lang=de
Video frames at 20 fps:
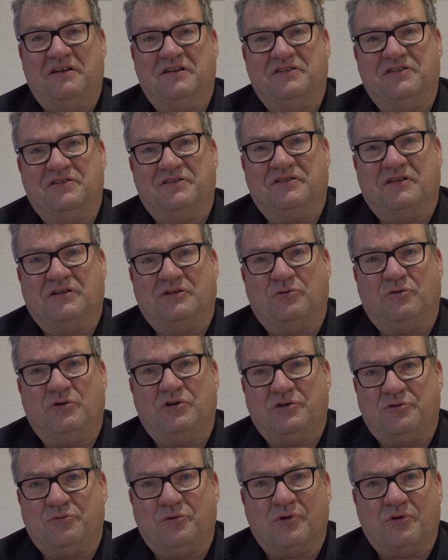Das ist
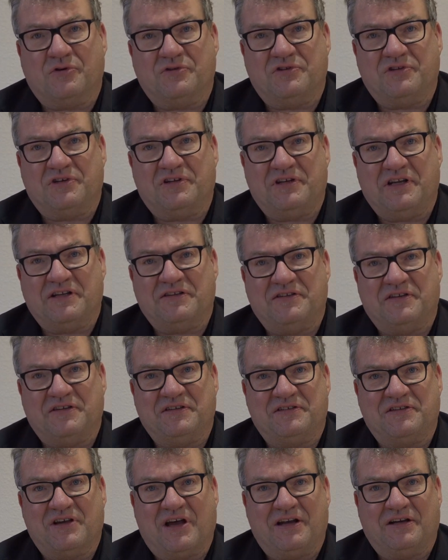natürlich durchaus in den
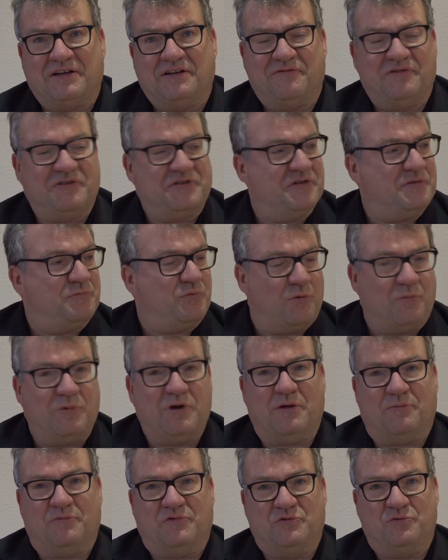jetzigen Zeiten ein gewisses
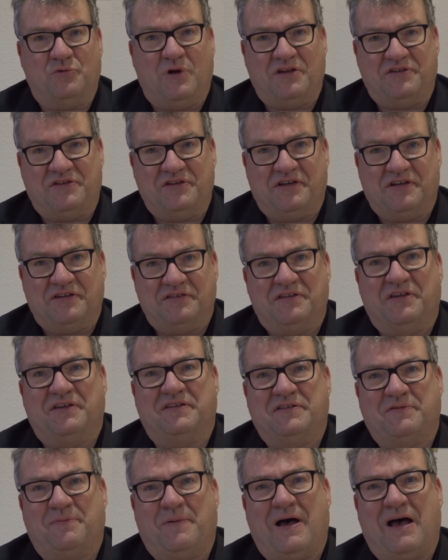Problem. Zulässig ist
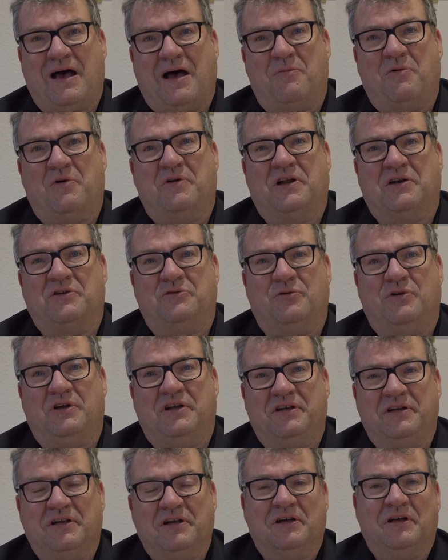das zwar, aber
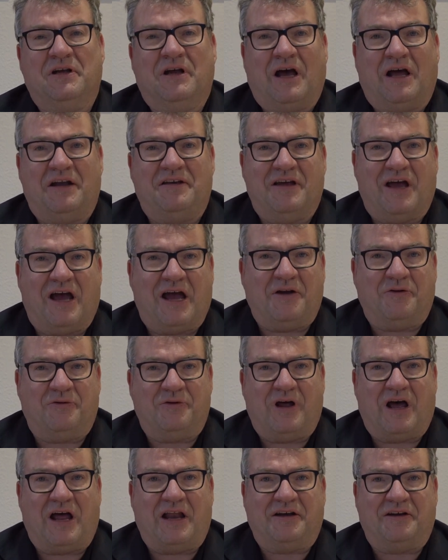natürlich hat der ein
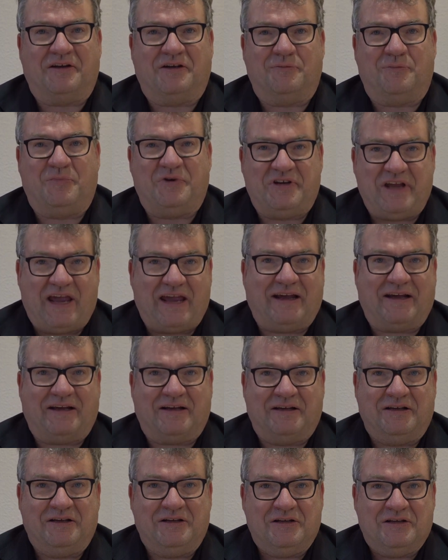oder andere
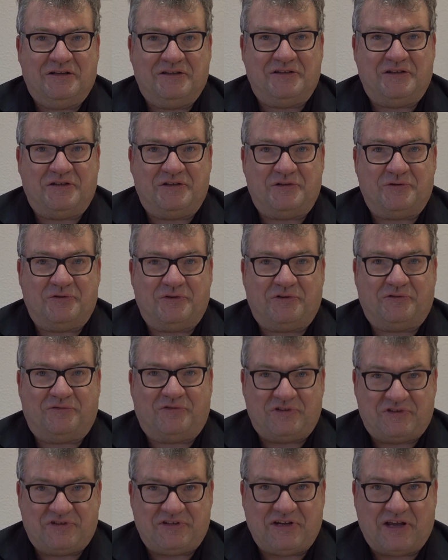Bedenken, sich zu
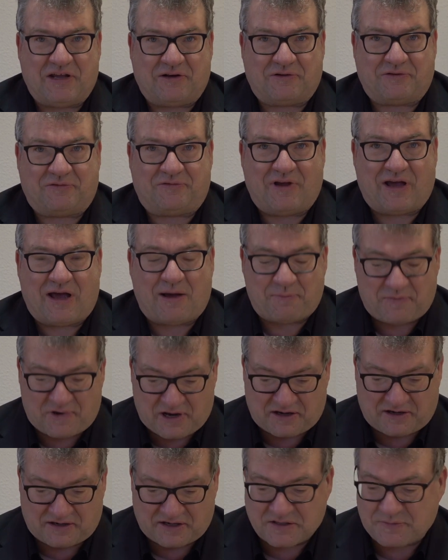infizieren. Und wir haben da
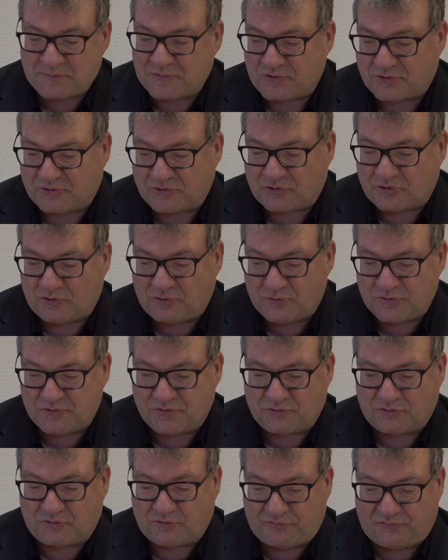eine ganz besondere
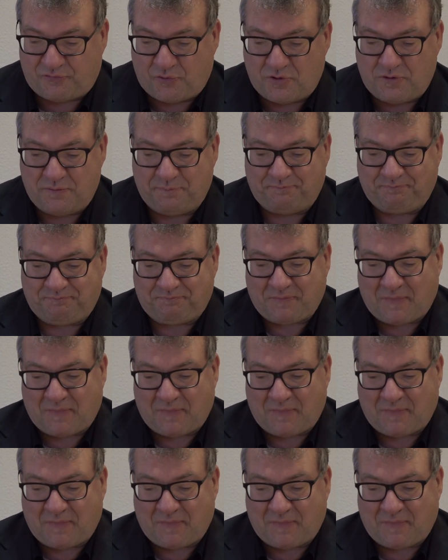Lösung gefunden.